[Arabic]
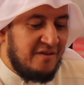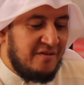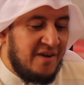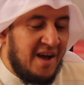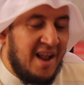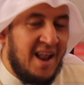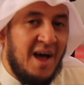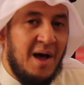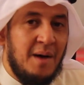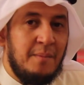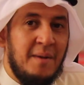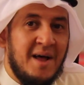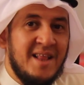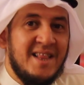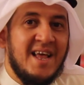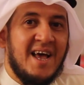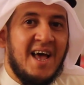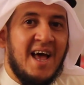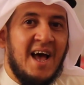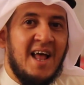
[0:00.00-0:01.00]
فلا
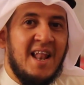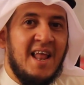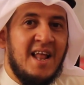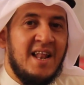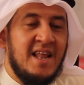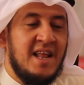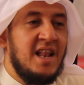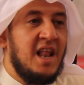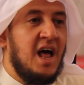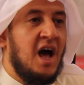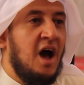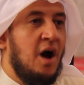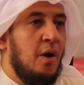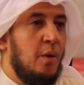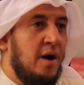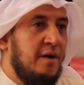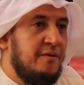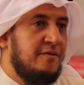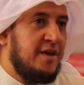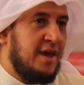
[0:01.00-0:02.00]
مدخل
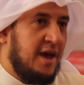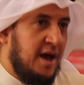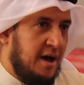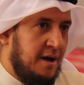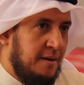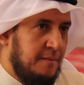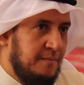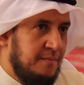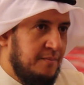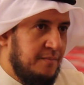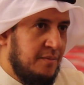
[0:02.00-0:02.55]
للهوى فيها